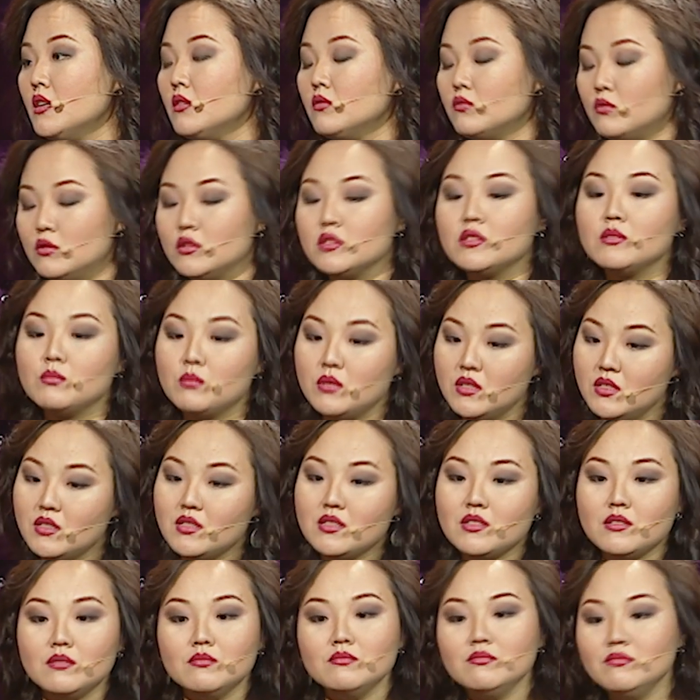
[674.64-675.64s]
Вот. И мы
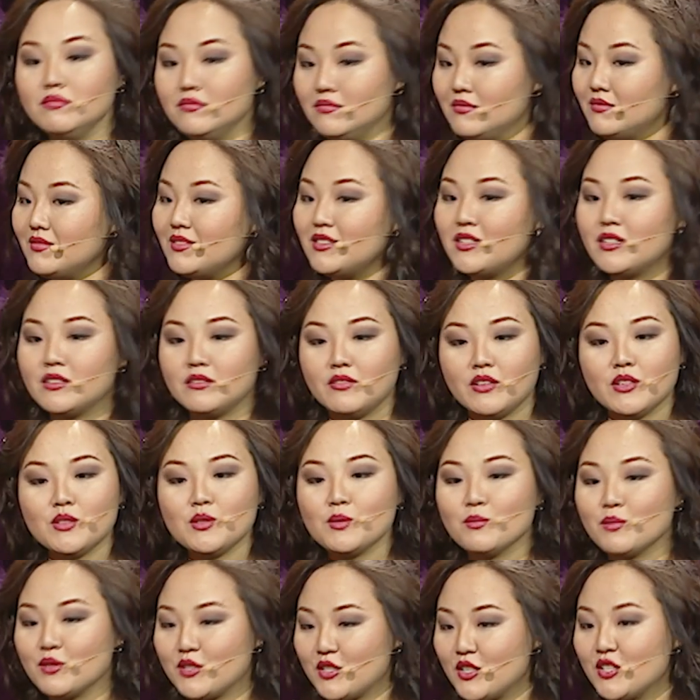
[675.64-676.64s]
сидим, как два
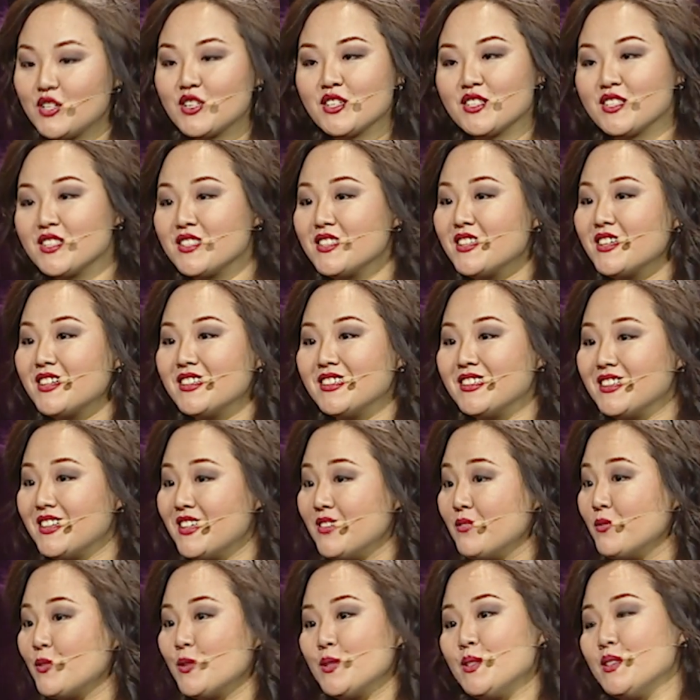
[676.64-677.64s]
сумасшедших со стороны,
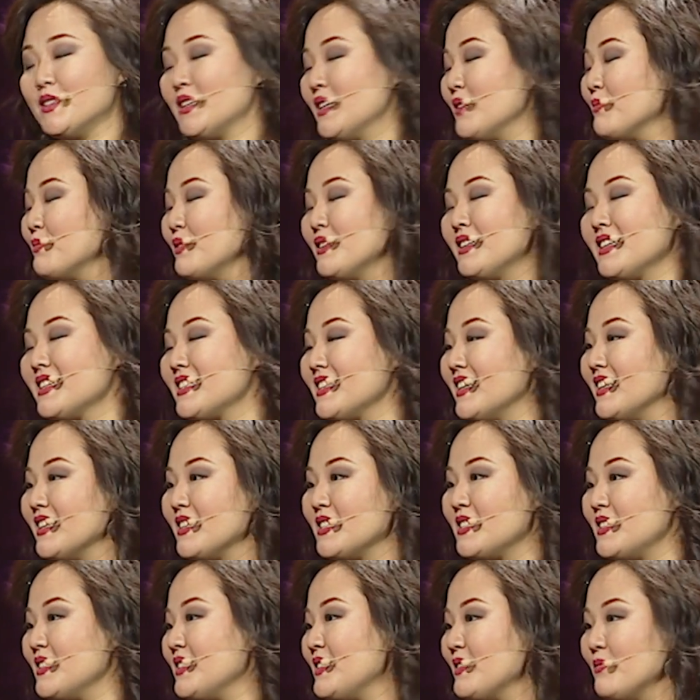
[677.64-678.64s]
как вроде как бы
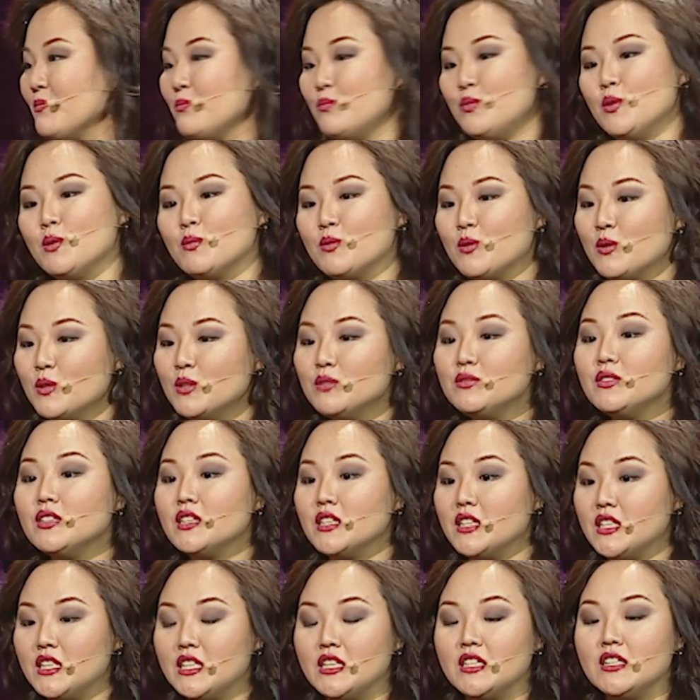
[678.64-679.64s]
казалось, сидим, пьем
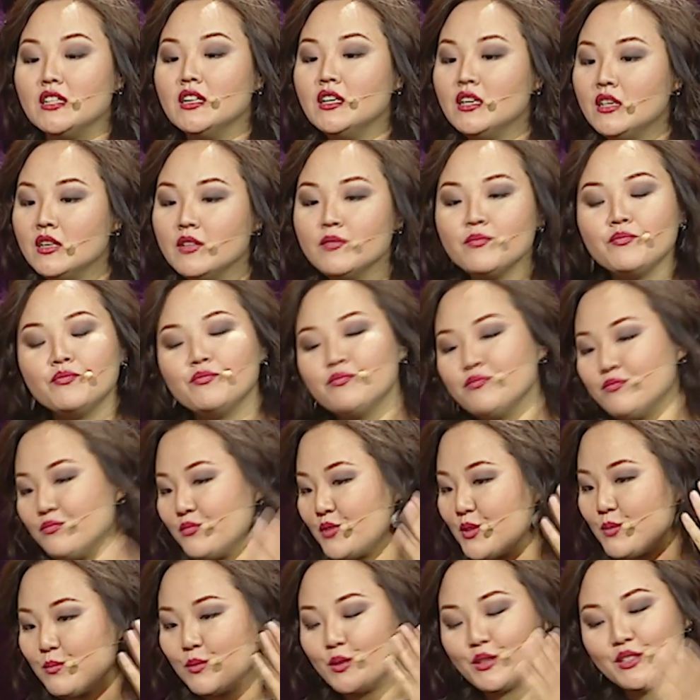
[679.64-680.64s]
кофе и
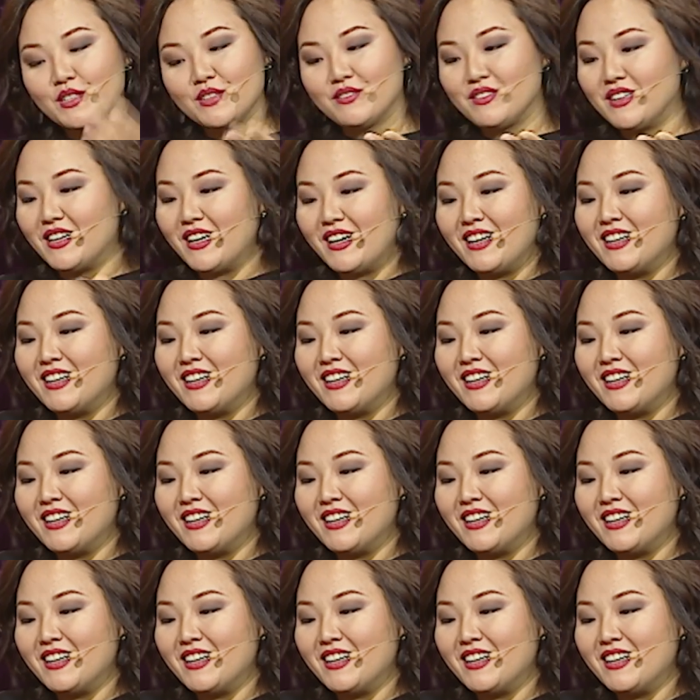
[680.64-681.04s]
смотрим как